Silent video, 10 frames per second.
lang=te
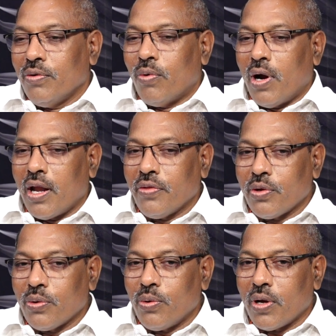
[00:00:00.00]

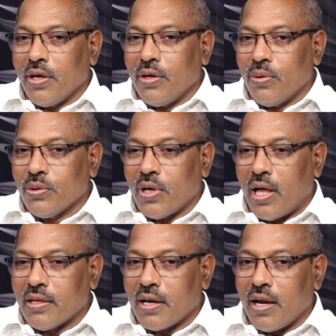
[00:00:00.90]
వాళ్ళందరూ కూడా ఈరోజు
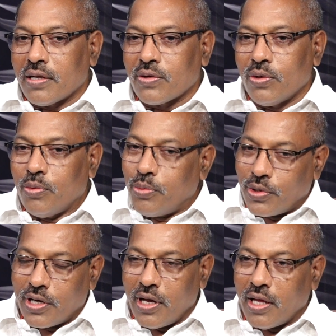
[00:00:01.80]
ఆంధ్ర రాష్ట్రంలో
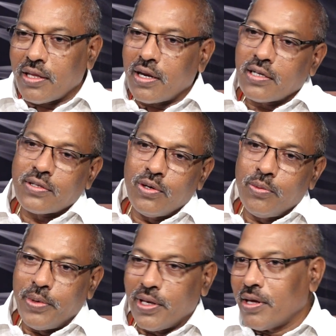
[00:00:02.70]
పుట్టి ఆంధ్ర రాష్ట్రంలో
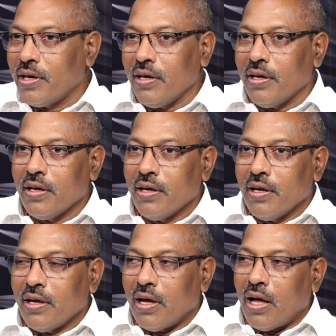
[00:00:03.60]
పెరిగి
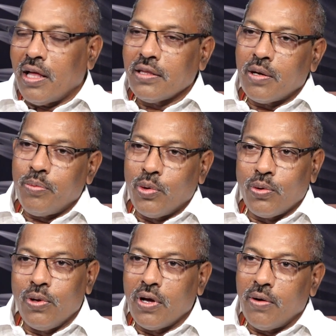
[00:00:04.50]
ఆంధ్ర
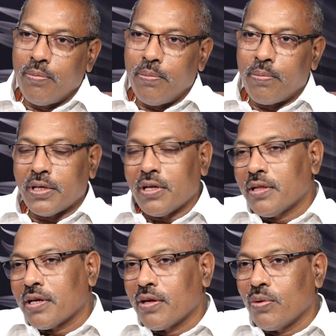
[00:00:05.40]
పౌరులుగా
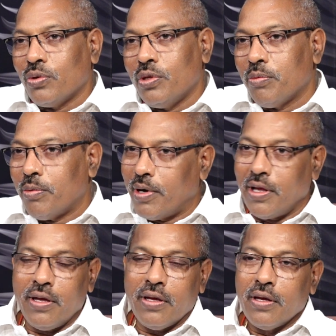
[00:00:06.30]
ప్రజలందరికీ
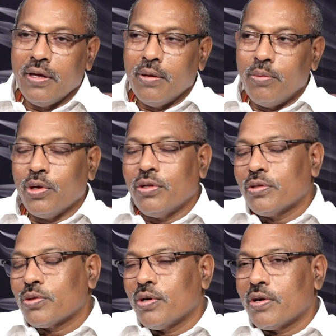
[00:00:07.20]
గుర్తింపుబడి పేరు
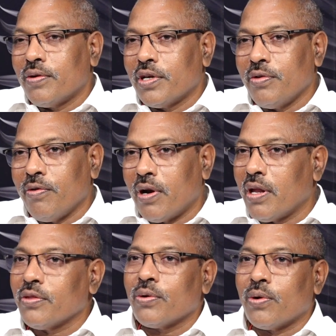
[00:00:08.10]
తెచ్చుకున్నటువంటి
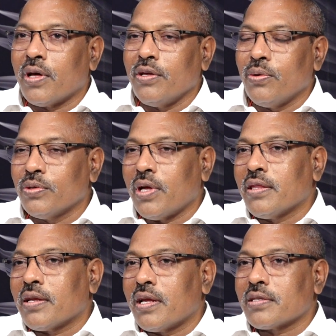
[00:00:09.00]
వాళ్ళందరూ కూడా ఈరోజు
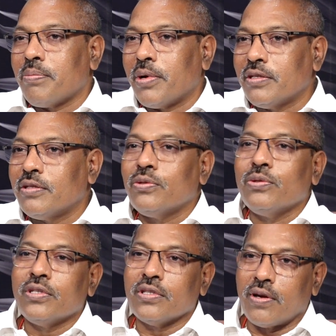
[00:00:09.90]
ఆంధ్ర రాష్ట్ర పరిస్థితి
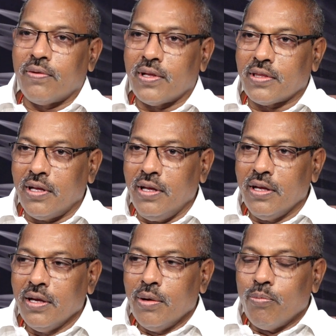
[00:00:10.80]
చూసిన తర్వాత
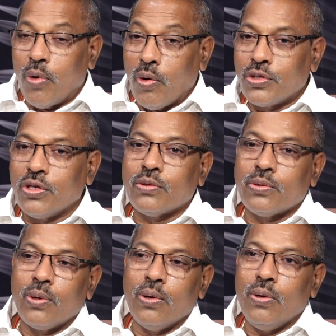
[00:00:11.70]

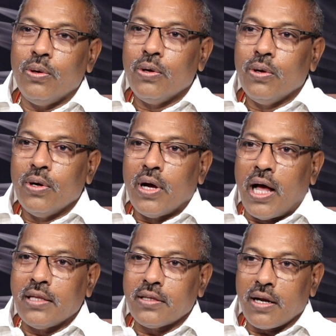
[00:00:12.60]
భవిష్యత్తులో
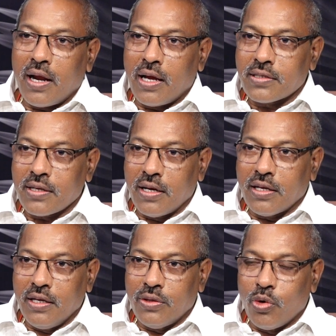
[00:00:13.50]
ఆంధ్ర
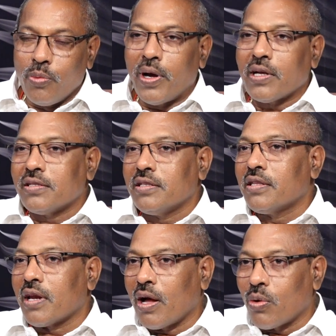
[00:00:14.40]
రాష్ట్రానికి ఈ దౌర్భాగ్య
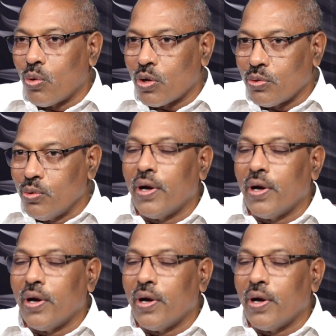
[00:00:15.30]
స్థితి రాకూడదు